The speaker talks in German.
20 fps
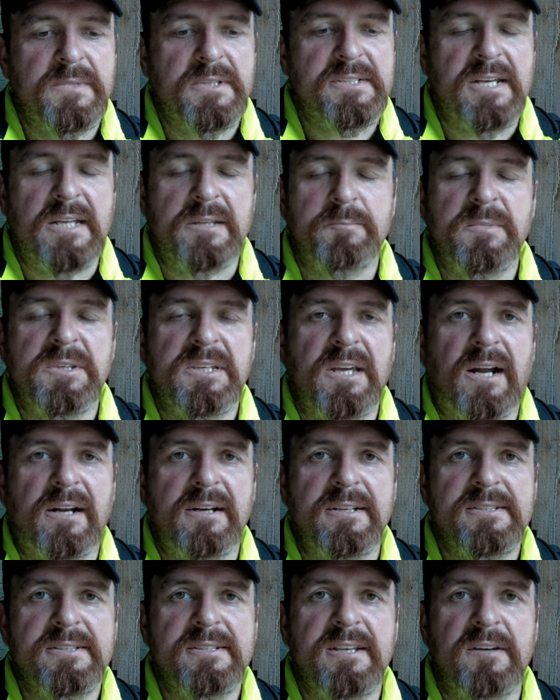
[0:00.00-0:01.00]
Es äh, hat mich
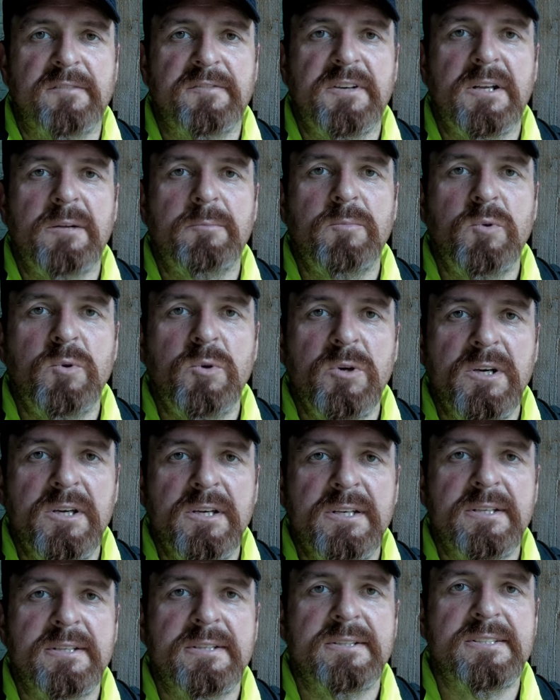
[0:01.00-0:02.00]
alles sehr viel
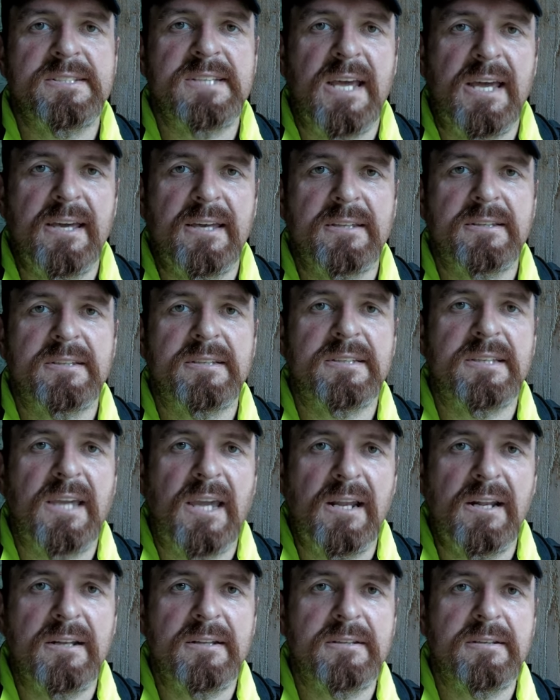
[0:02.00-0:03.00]
Mühe, Zeit,
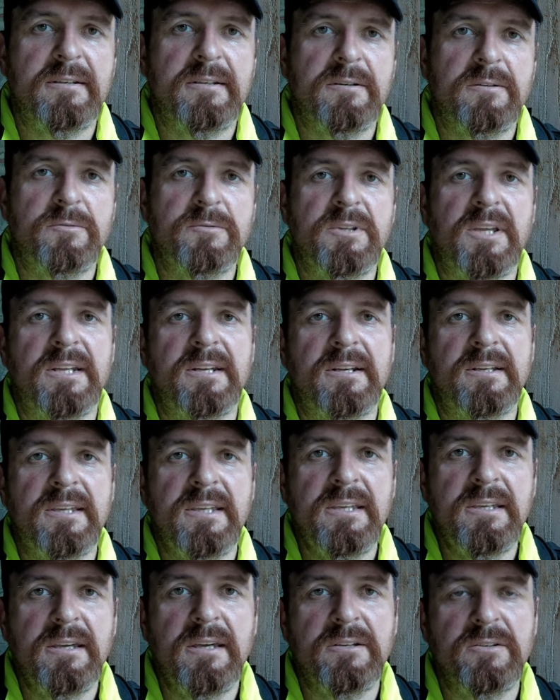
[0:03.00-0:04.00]
Geld und
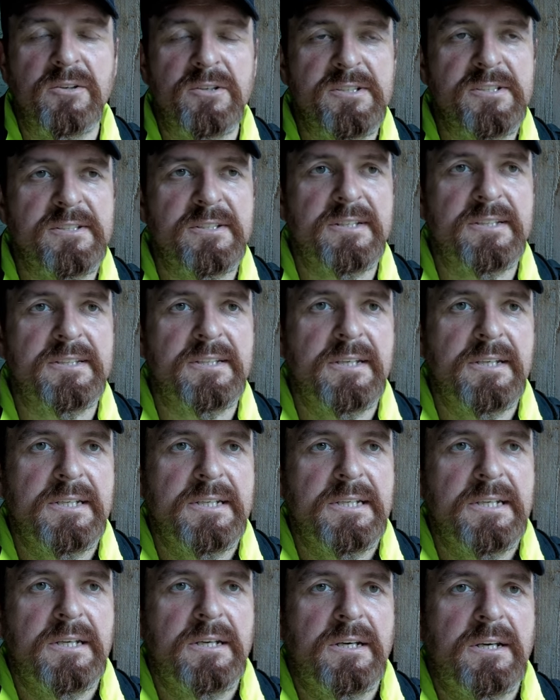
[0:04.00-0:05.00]
Energie gekostet.
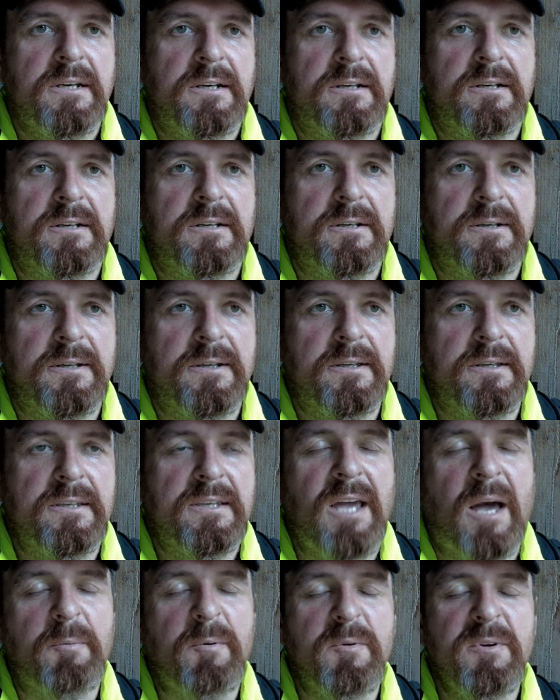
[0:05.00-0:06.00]
Äh,
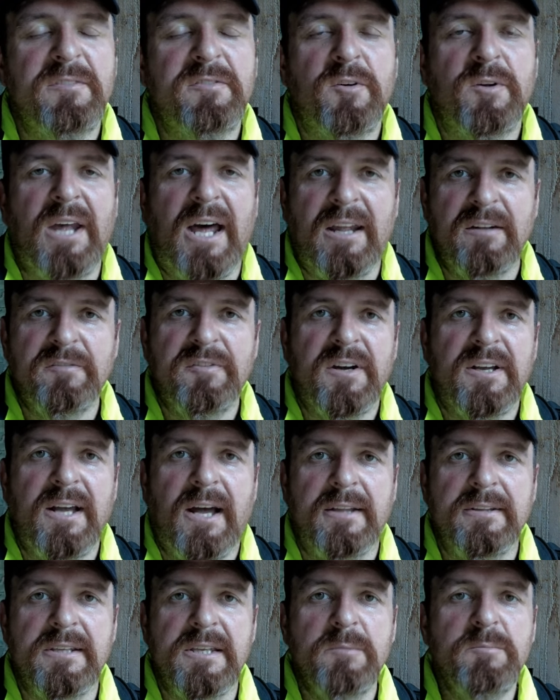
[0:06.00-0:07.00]
ich habe mir von Anfang
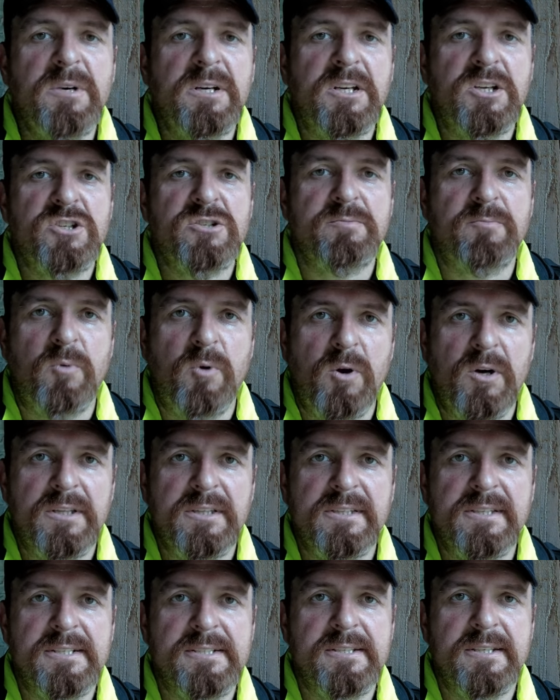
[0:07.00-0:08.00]
an immer
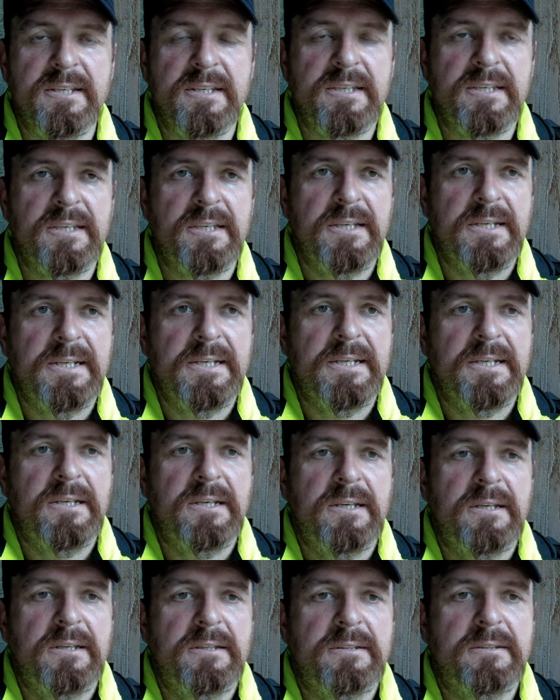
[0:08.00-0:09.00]
geschworen, dass ich
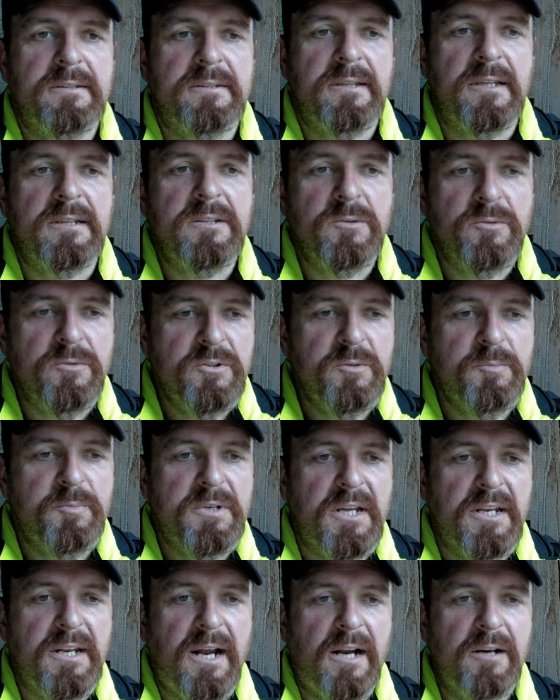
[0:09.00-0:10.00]
den
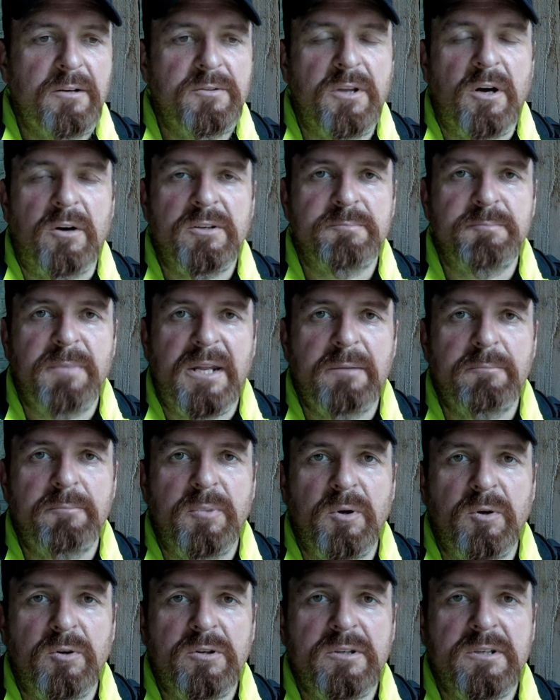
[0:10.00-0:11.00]
YouTube-Kanal und auch meinen
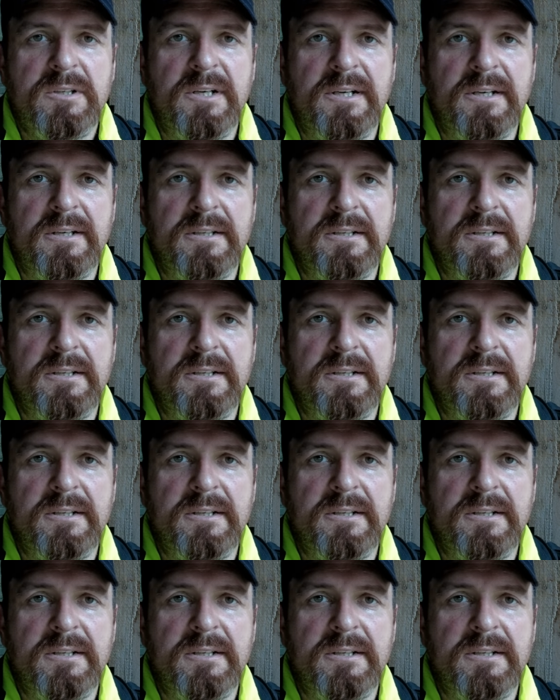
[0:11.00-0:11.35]
Blog